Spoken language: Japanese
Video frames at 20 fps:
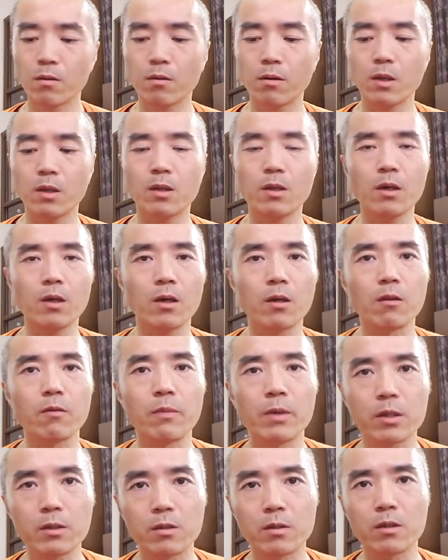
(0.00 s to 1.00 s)
でながらの
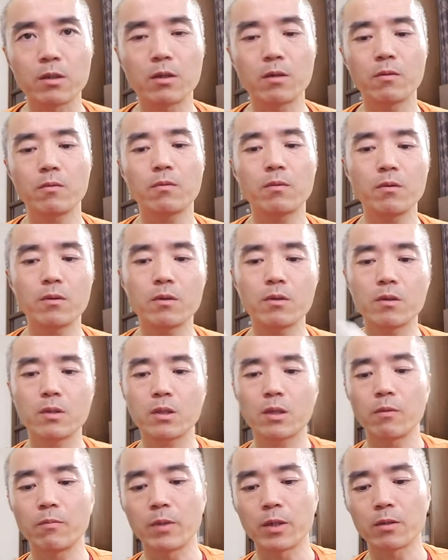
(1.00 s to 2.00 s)
名水を
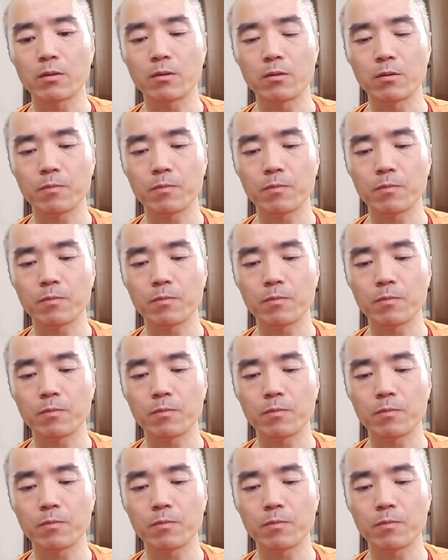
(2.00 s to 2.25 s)
300